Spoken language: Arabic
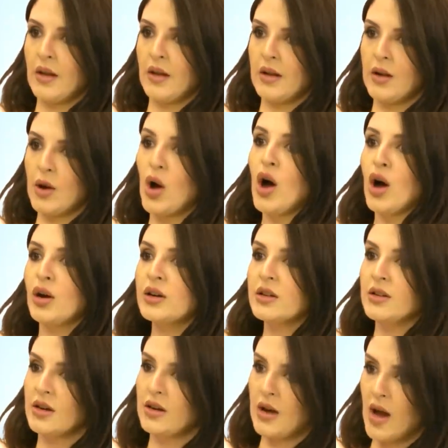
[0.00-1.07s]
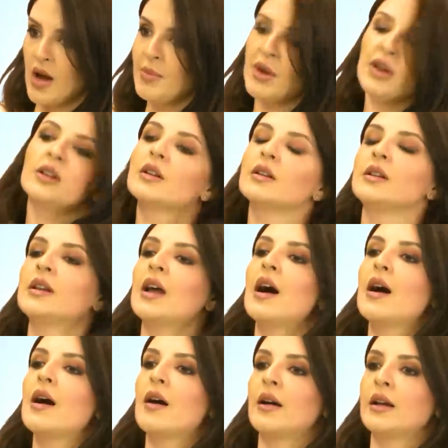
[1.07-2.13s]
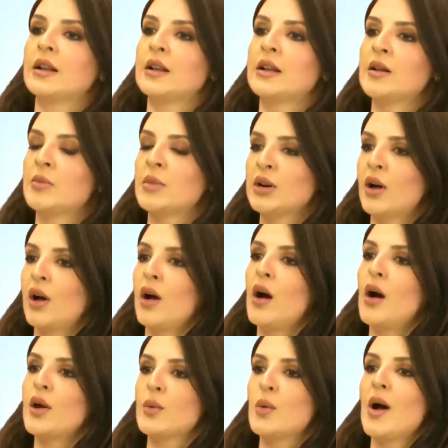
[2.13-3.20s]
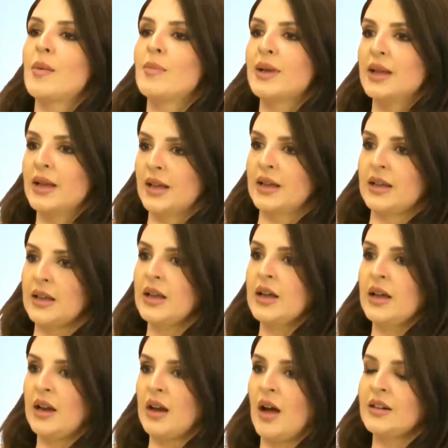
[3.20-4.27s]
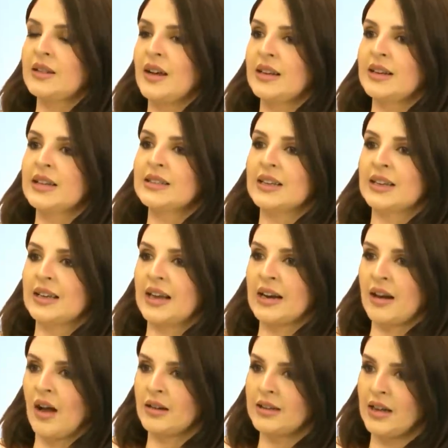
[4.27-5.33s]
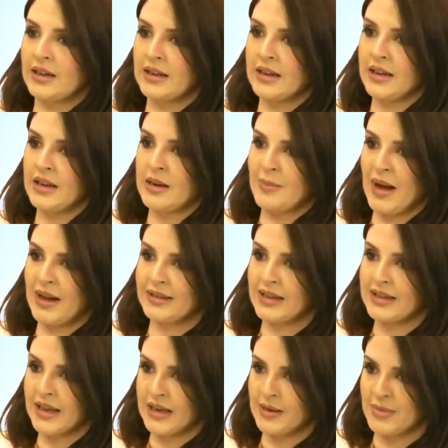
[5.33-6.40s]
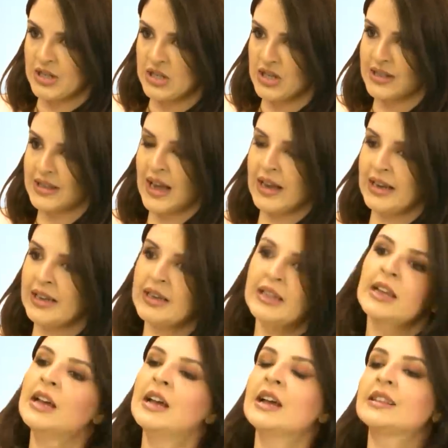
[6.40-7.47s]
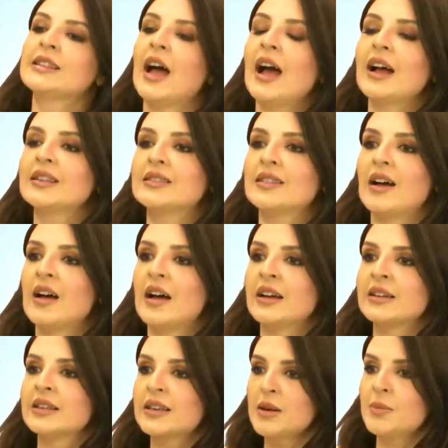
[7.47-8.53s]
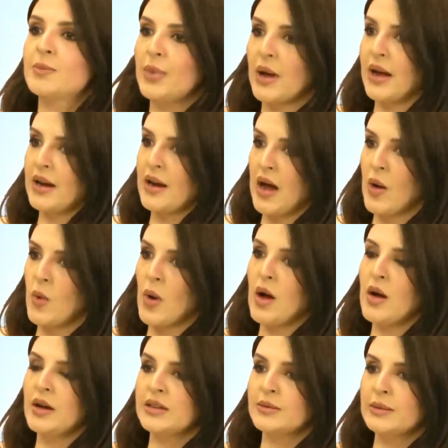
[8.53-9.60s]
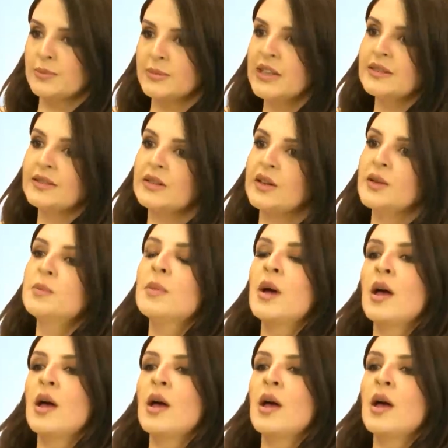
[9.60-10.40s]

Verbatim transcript: الارض الامر للمنخار وباقي العضلات ان كان عضل المعديه اللي بنشد عليه حتى نكب هالهواء نتم